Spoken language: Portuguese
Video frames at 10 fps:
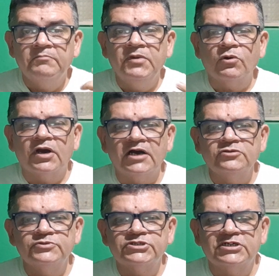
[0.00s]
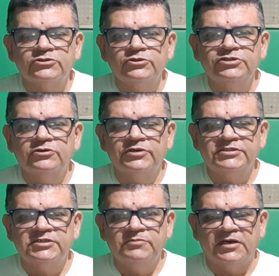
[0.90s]
Meu caro buscador de
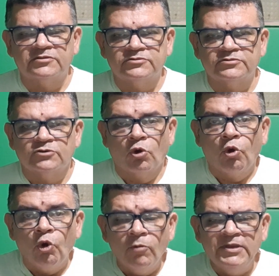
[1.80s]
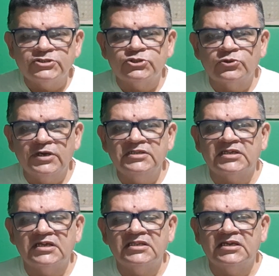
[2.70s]
conhecimento, começou a
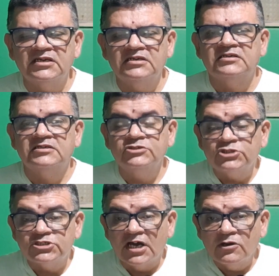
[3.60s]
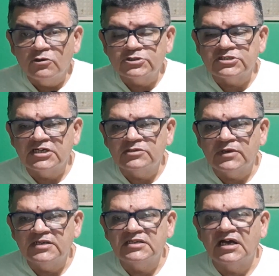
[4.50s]
entender, está
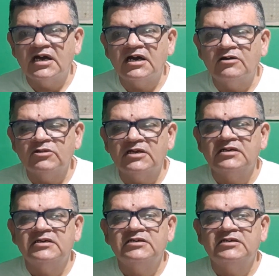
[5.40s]
gostando aí da aula,